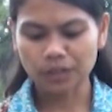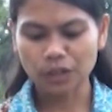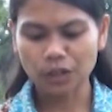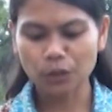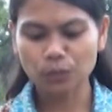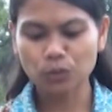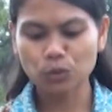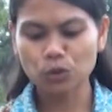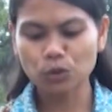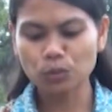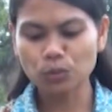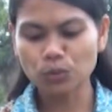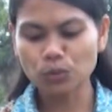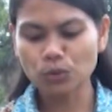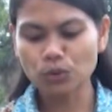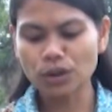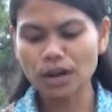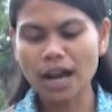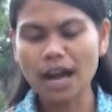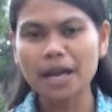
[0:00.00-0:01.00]
Ya,
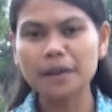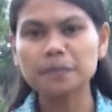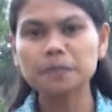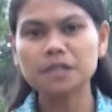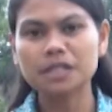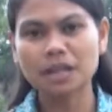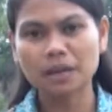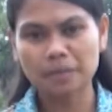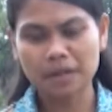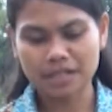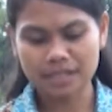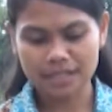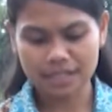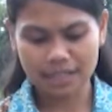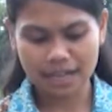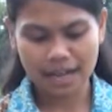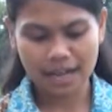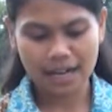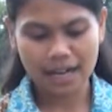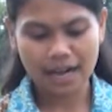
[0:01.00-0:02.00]
buku-buku gaib zaman
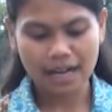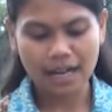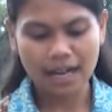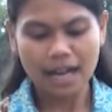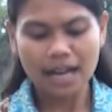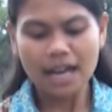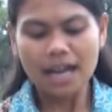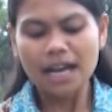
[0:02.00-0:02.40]
sekarang.